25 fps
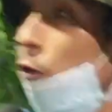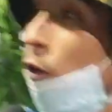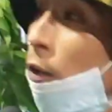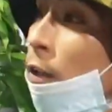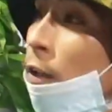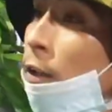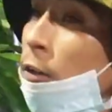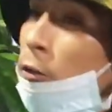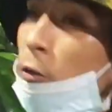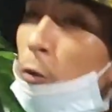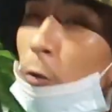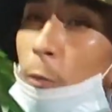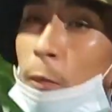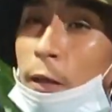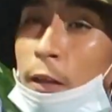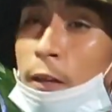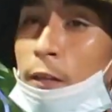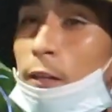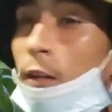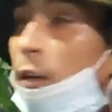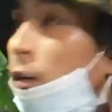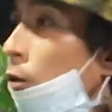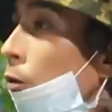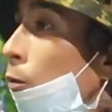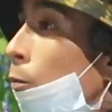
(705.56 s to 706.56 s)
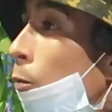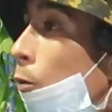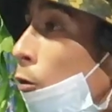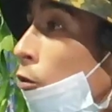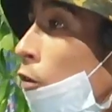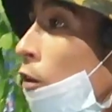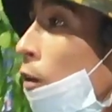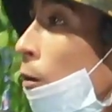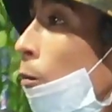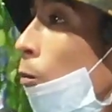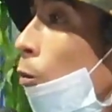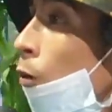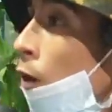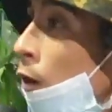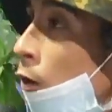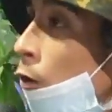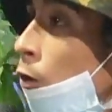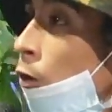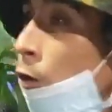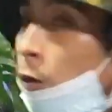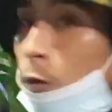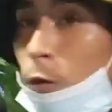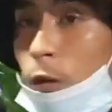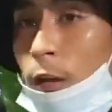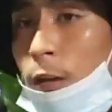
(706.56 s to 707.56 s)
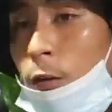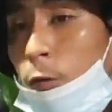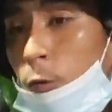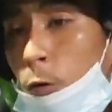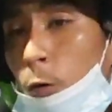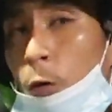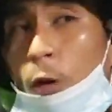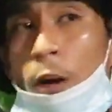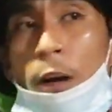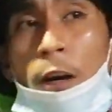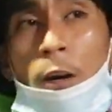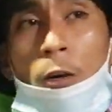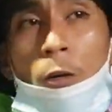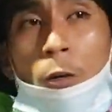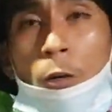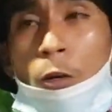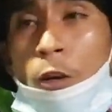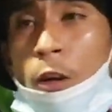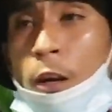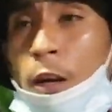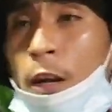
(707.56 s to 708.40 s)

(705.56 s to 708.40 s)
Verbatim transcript: De hecho, me destaco por ser bueno en lo que yo hago,